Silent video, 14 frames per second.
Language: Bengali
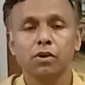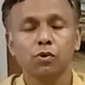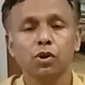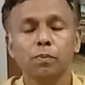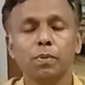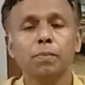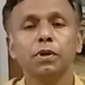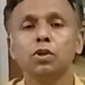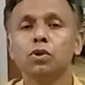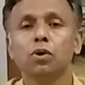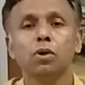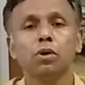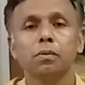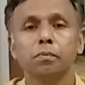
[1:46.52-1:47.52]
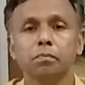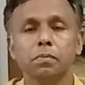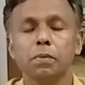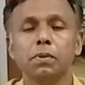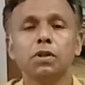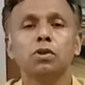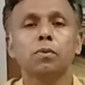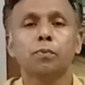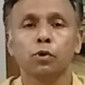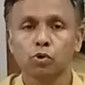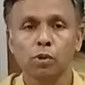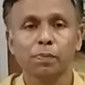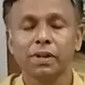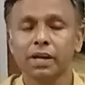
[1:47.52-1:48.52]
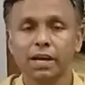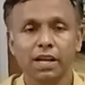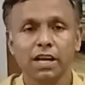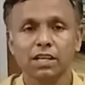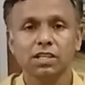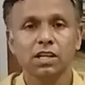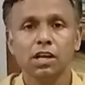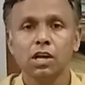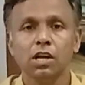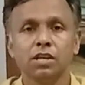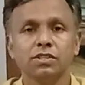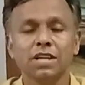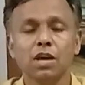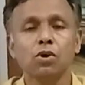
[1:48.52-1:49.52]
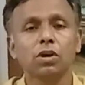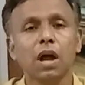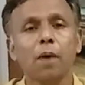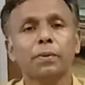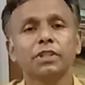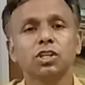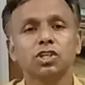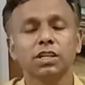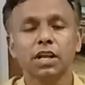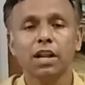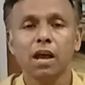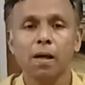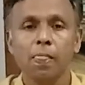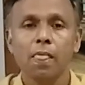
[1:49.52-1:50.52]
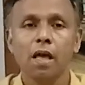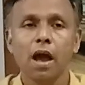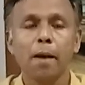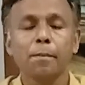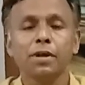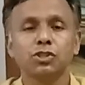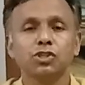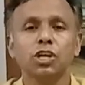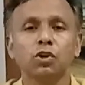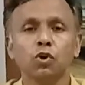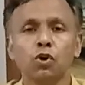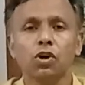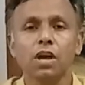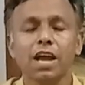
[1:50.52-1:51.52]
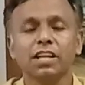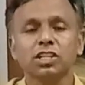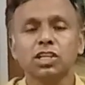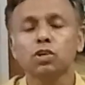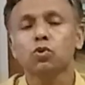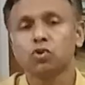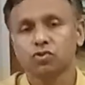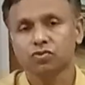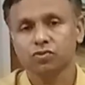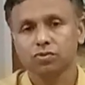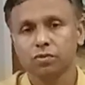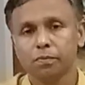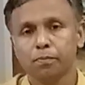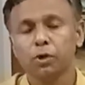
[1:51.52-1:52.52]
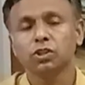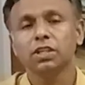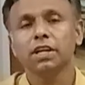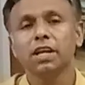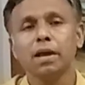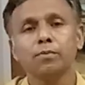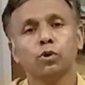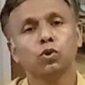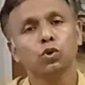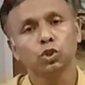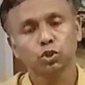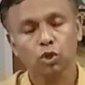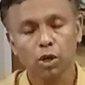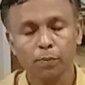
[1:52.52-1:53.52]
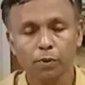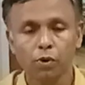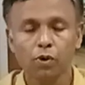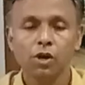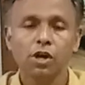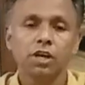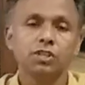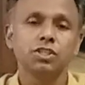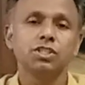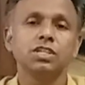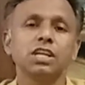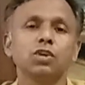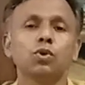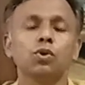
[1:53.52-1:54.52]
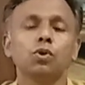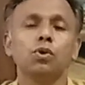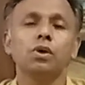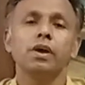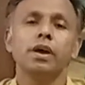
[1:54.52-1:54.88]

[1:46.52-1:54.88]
ওইগুলো বিভিন্ন বিভিন্ন প্রকল্পের এখানে আছে যাই হোক আমাদের সেটা না আমরা যে কোনো একটি কোর্স প্রত্যেকের আমি অনুরোধ করব যে কোনো